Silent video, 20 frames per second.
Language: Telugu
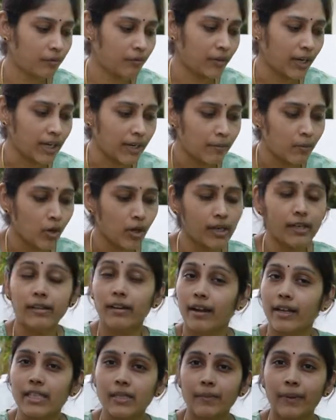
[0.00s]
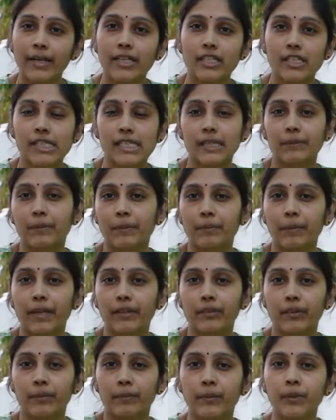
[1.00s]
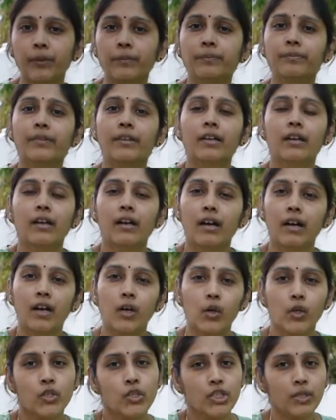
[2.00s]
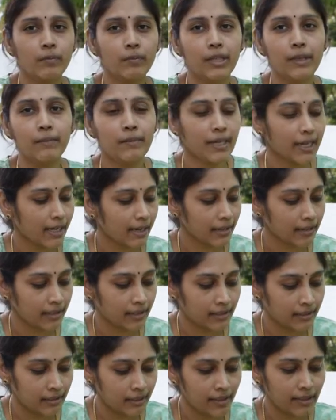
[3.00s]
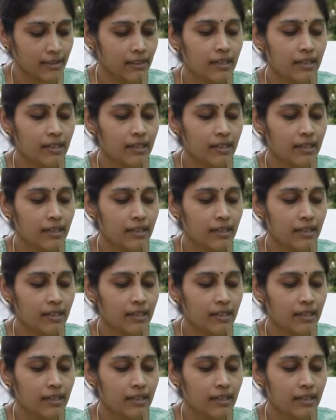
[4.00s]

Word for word: వంగ మొక్కను ట్రాన్స్ప్లాంట్ చేసేటప్పుడు మాత్రము కొంచెం నీమ్ కేక్ అనేది